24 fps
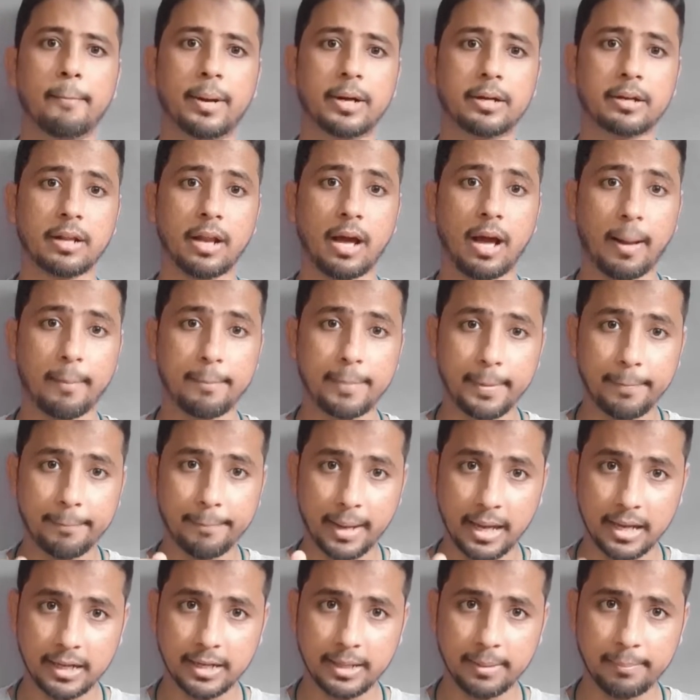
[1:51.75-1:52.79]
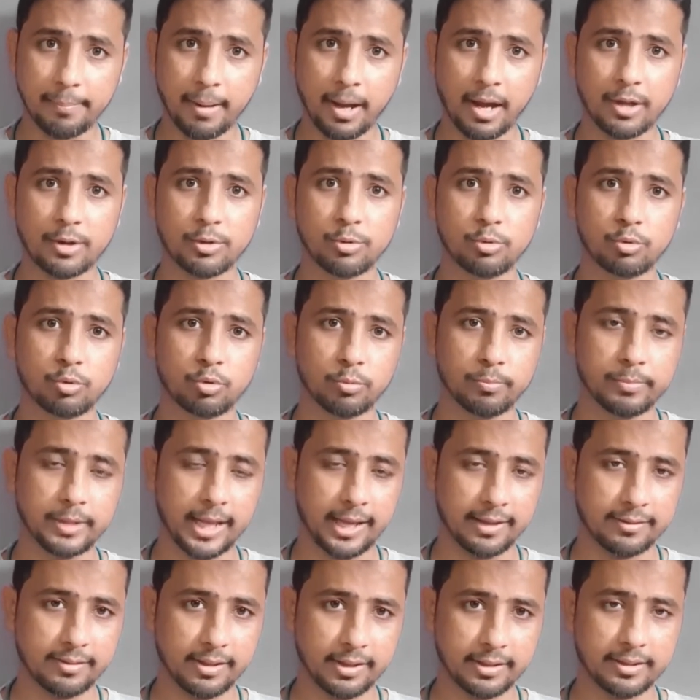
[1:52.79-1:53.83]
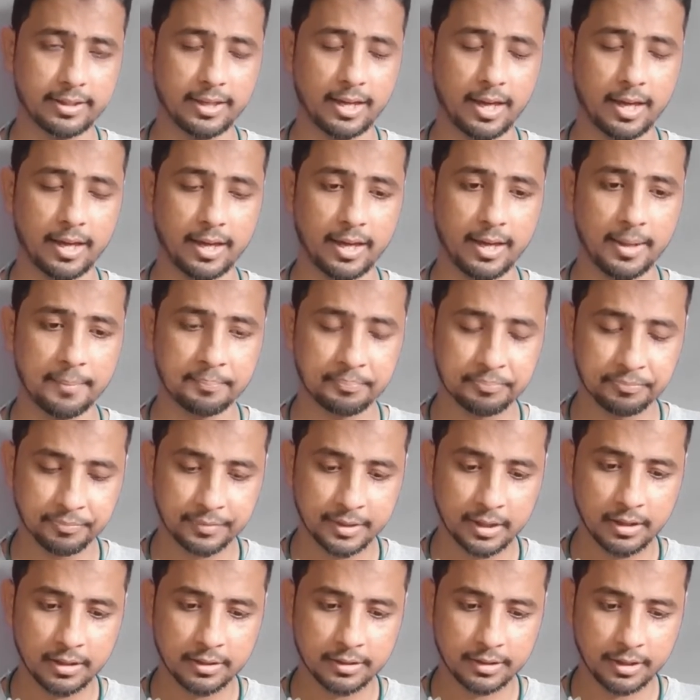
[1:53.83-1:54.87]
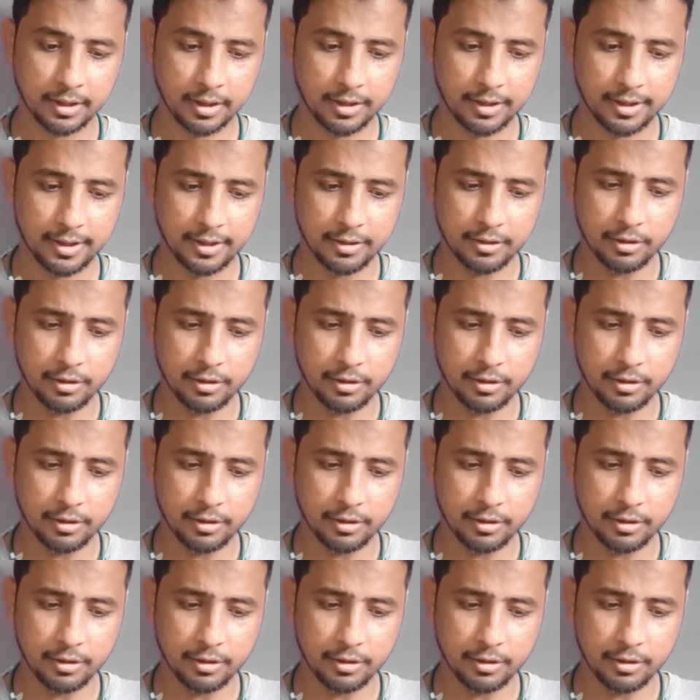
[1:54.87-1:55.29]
बट अभी पहली बार यूट्यूब ने ऐसा किया है कि